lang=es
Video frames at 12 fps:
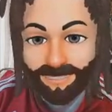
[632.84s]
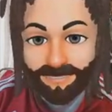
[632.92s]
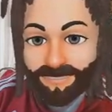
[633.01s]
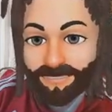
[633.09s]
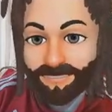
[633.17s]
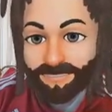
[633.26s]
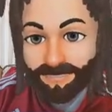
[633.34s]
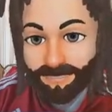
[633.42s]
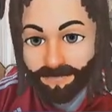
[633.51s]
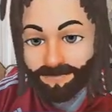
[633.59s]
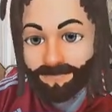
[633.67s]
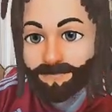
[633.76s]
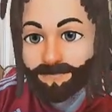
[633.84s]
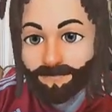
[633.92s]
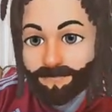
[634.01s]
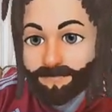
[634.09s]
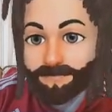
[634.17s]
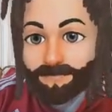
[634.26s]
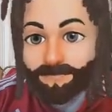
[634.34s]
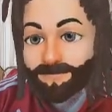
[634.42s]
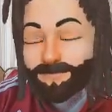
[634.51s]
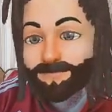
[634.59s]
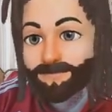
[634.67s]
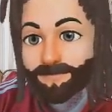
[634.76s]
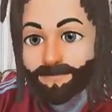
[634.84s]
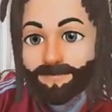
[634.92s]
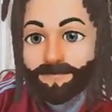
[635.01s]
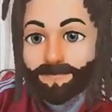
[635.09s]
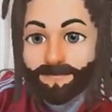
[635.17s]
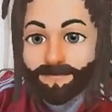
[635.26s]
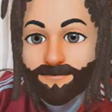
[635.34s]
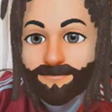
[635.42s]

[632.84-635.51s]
ha sufrido ese hígado, ha ido fuerte y